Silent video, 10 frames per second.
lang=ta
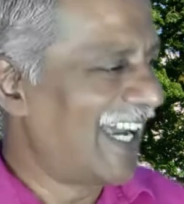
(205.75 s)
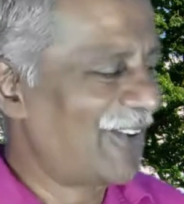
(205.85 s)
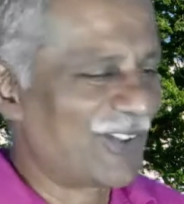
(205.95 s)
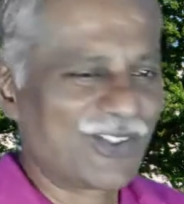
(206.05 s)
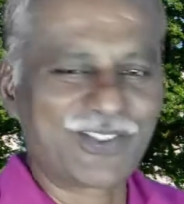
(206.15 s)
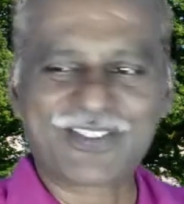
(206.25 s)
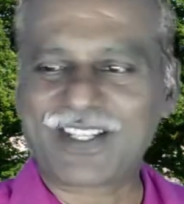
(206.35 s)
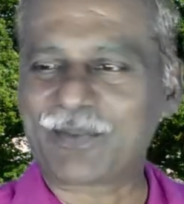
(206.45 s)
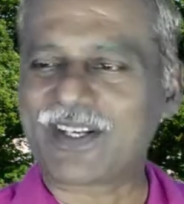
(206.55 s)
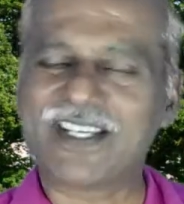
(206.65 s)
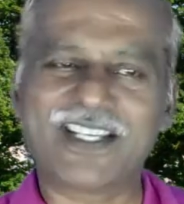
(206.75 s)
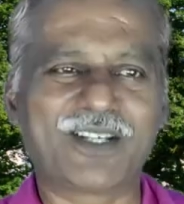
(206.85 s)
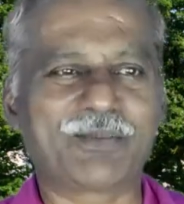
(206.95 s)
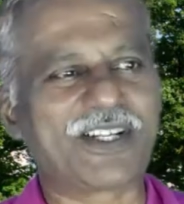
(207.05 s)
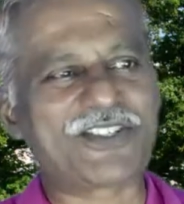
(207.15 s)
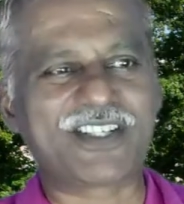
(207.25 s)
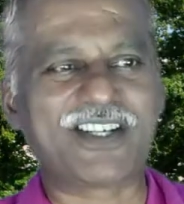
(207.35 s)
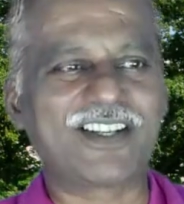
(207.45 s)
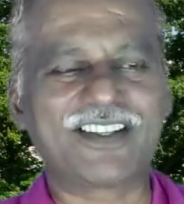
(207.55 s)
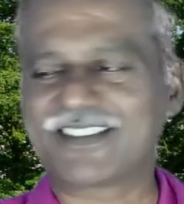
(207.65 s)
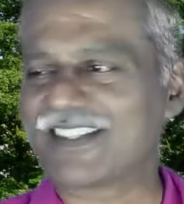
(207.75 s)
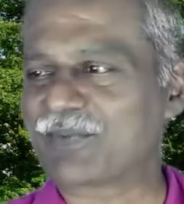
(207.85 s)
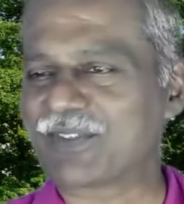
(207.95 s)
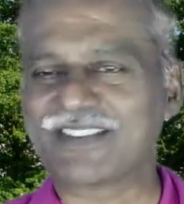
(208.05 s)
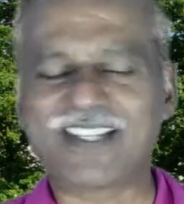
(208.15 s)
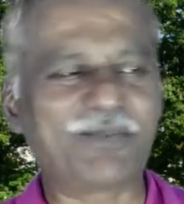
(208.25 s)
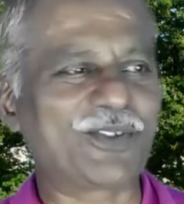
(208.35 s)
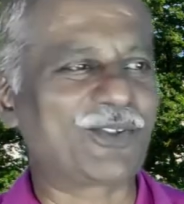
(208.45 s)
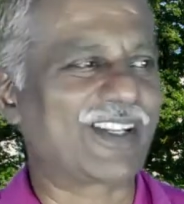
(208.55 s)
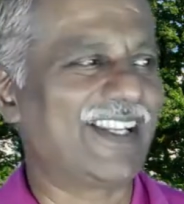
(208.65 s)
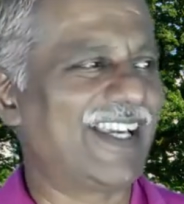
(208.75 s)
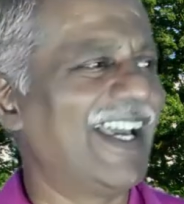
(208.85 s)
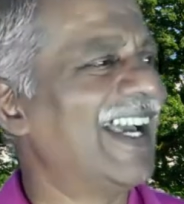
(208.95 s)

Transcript: அவங்களும் சாப்பிட்றாங்க எல்லாம் மகிழ்ச்சியாக எல்லாம் சாப்பிட்டோம் சாப்பிட்ட உடனே